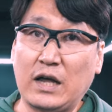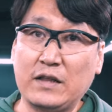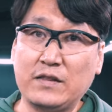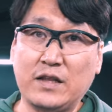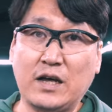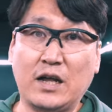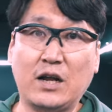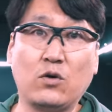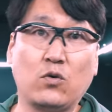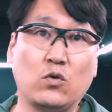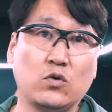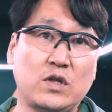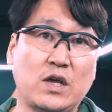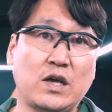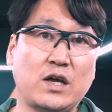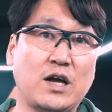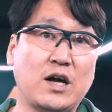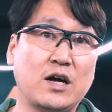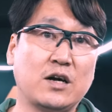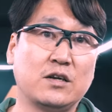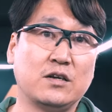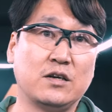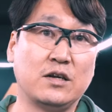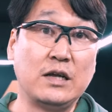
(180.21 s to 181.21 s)
한다라고
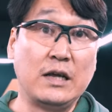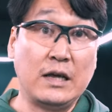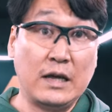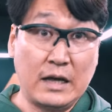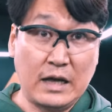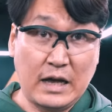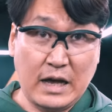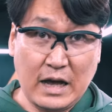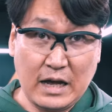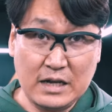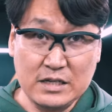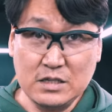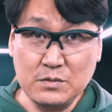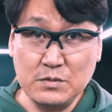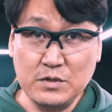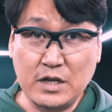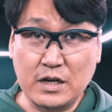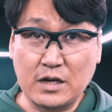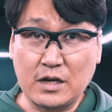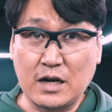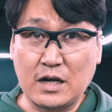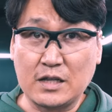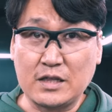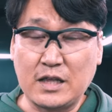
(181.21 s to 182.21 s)
생각을 하시면
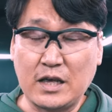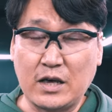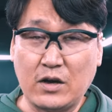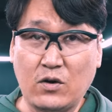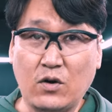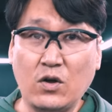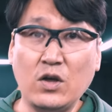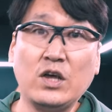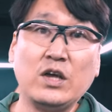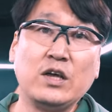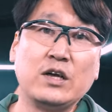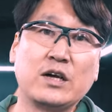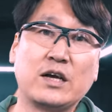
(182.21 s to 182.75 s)
될 것 같아요.